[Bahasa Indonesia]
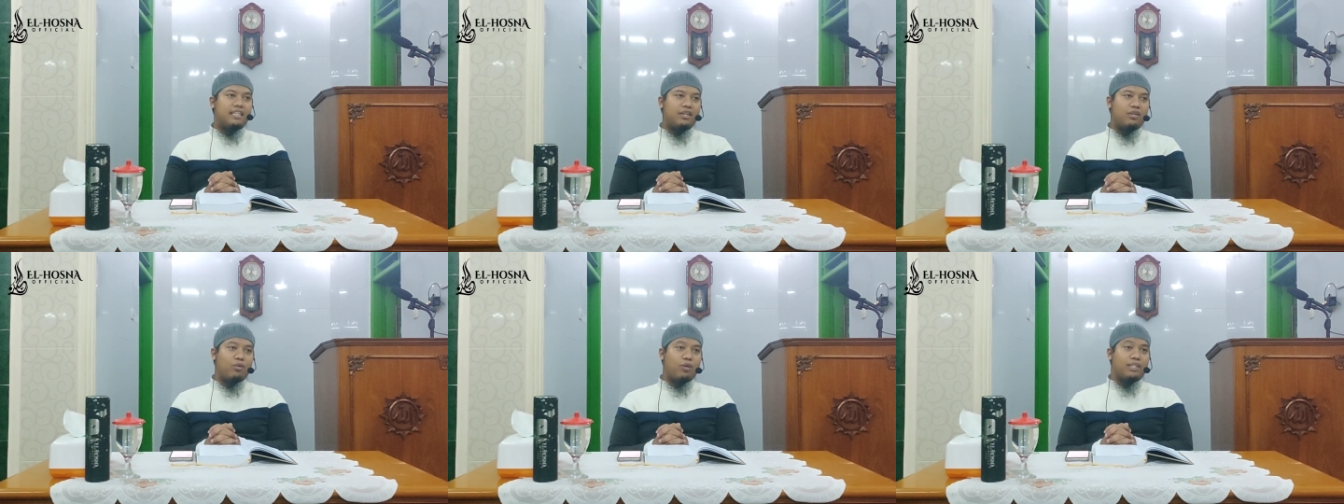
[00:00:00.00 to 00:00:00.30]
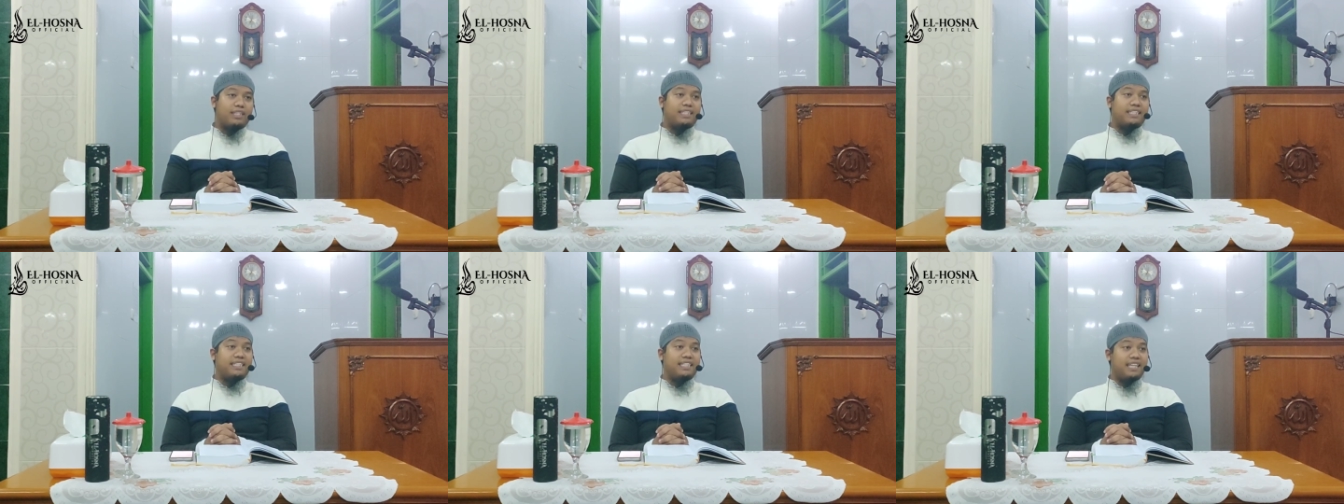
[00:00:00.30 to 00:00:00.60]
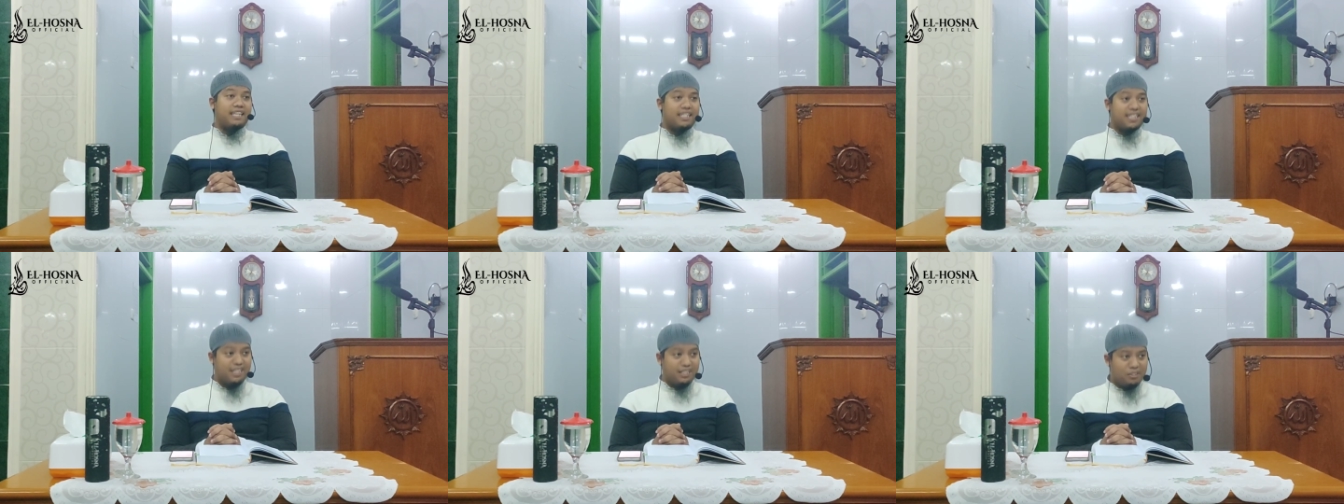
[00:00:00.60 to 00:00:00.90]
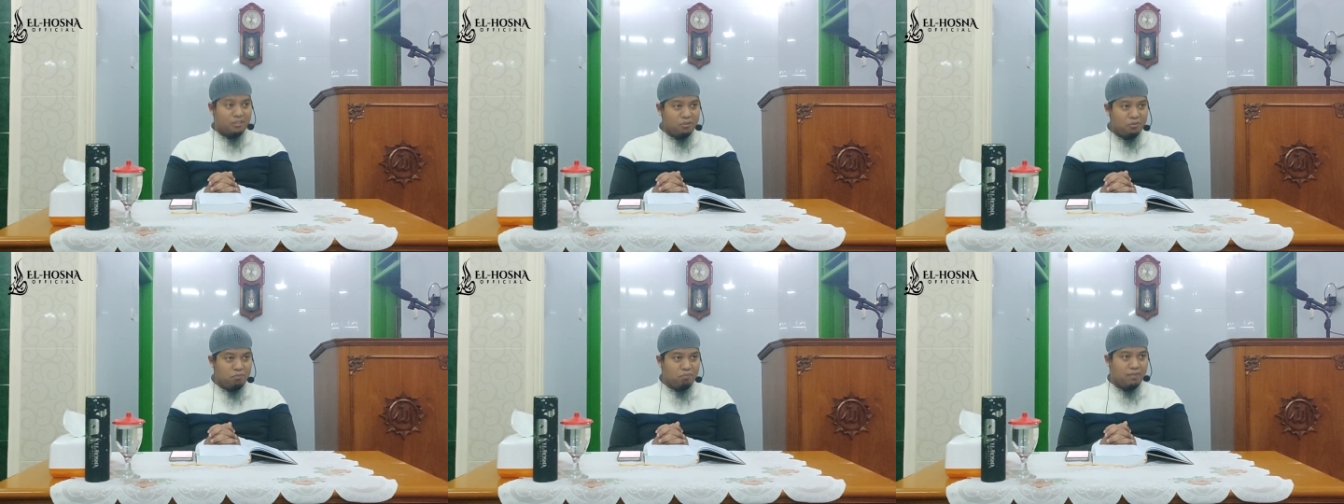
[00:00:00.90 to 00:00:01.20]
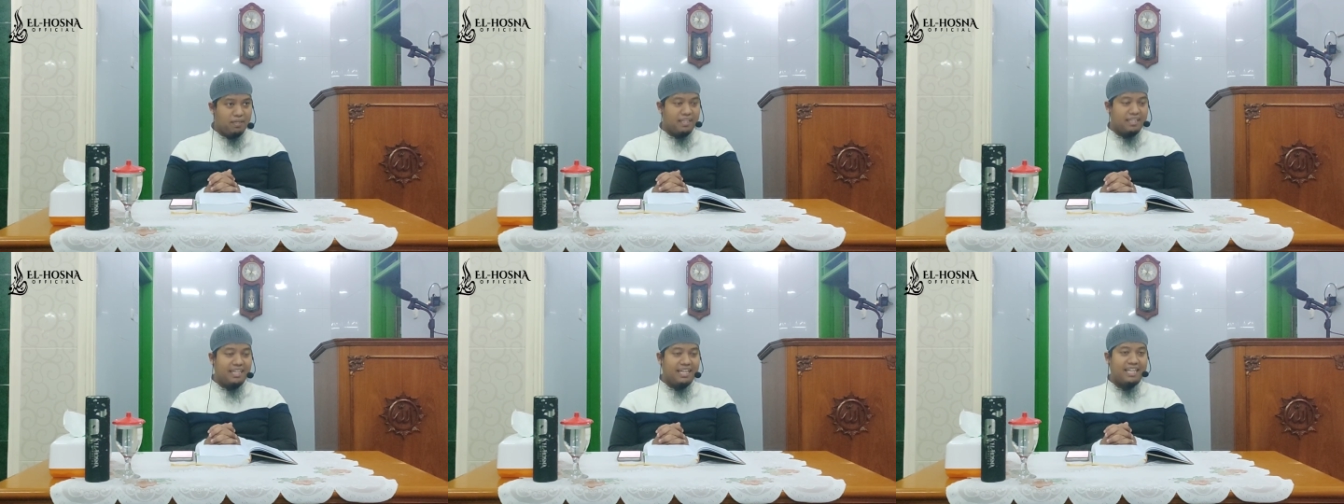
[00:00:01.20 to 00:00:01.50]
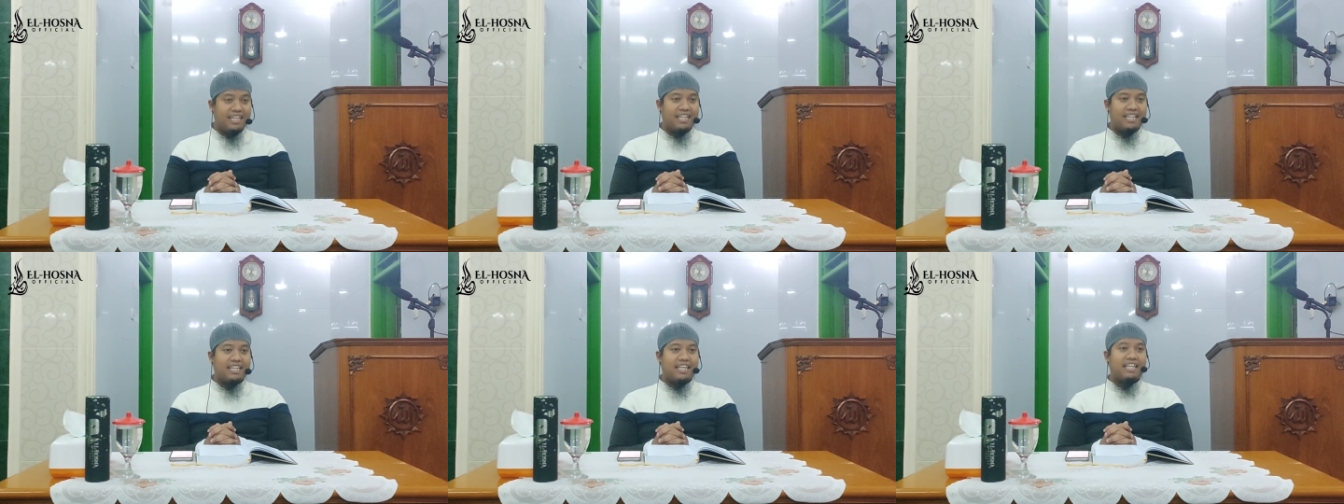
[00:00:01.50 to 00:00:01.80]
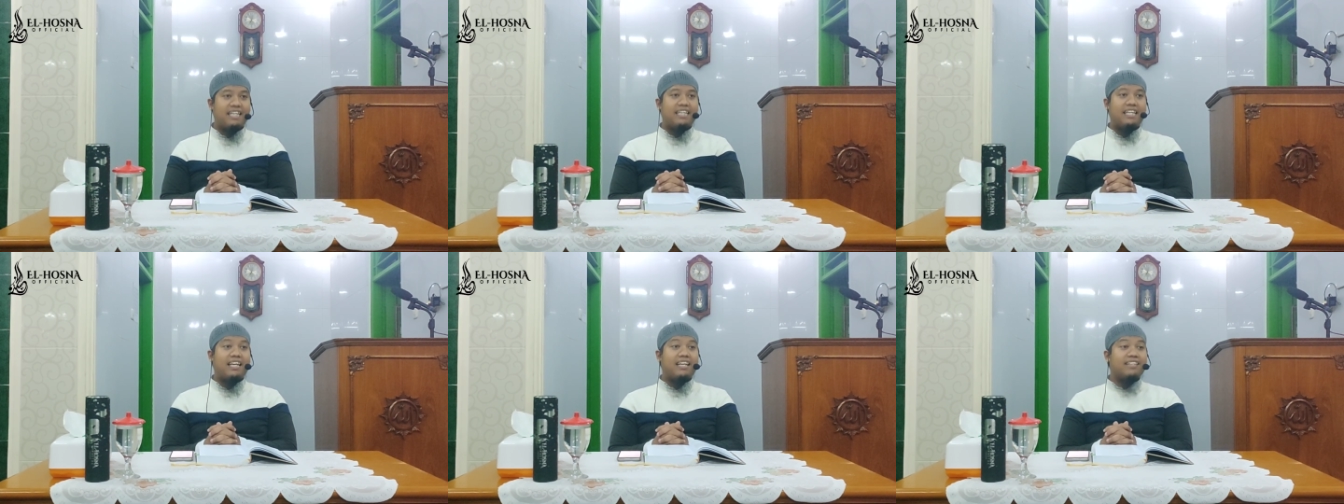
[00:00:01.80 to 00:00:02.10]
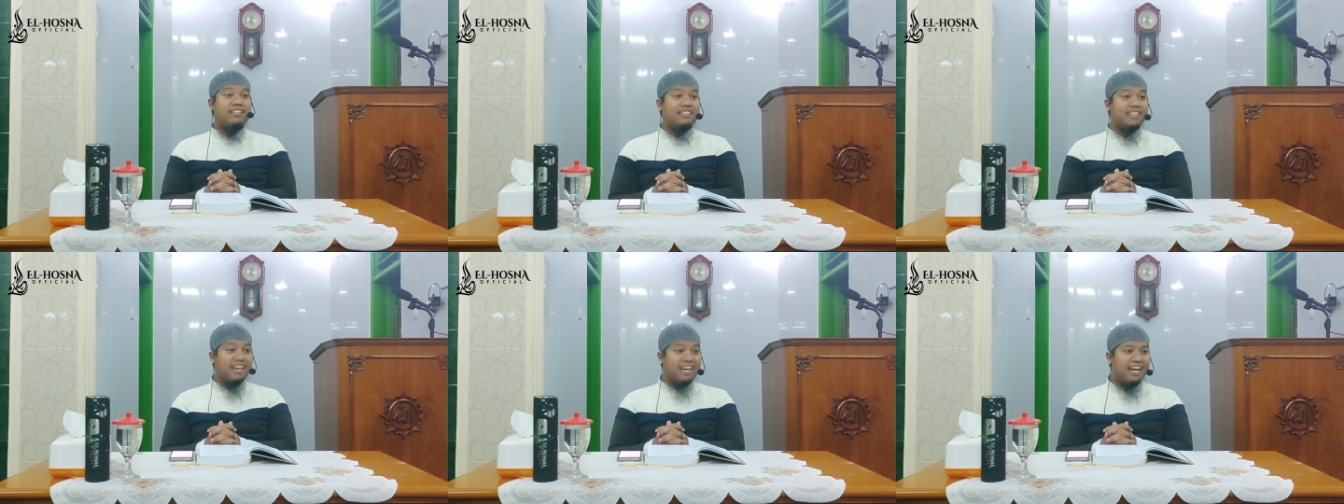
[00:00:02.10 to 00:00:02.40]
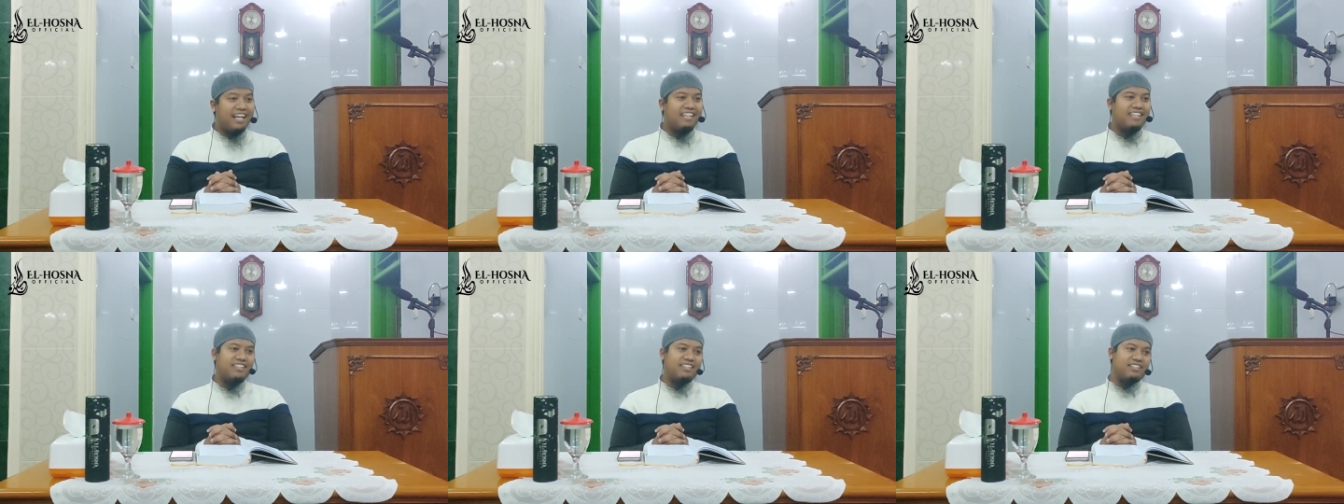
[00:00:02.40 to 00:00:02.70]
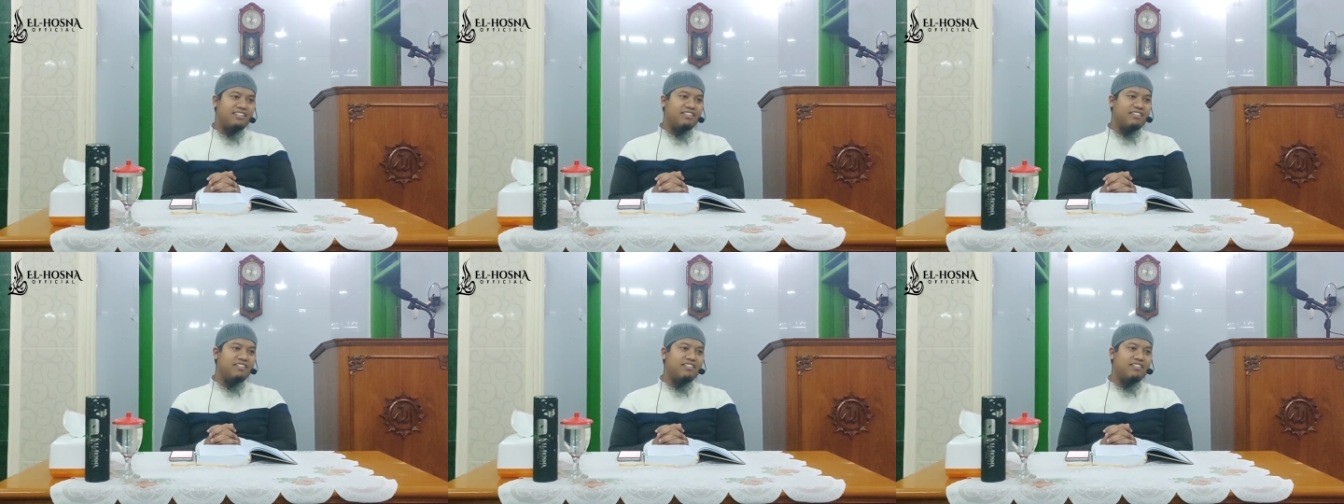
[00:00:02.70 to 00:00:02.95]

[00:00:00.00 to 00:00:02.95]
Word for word: wasiat itu beda dengan nasihat